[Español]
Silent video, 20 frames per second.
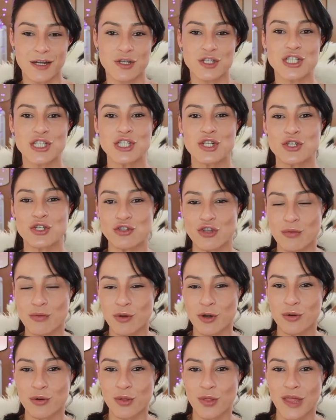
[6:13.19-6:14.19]
no sé si lo estoy
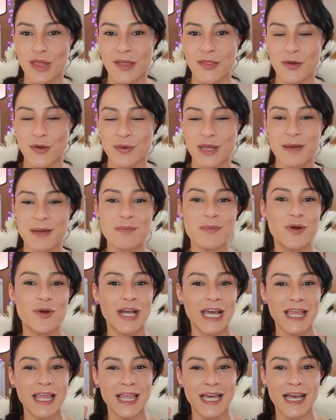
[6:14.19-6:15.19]
pronunciando bien,
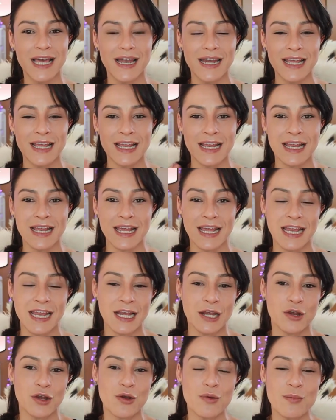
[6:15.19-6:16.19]
por ahí dejaré
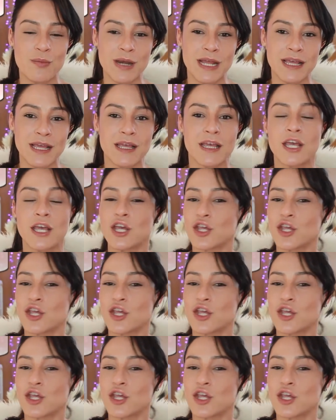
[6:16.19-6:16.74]
el nombre,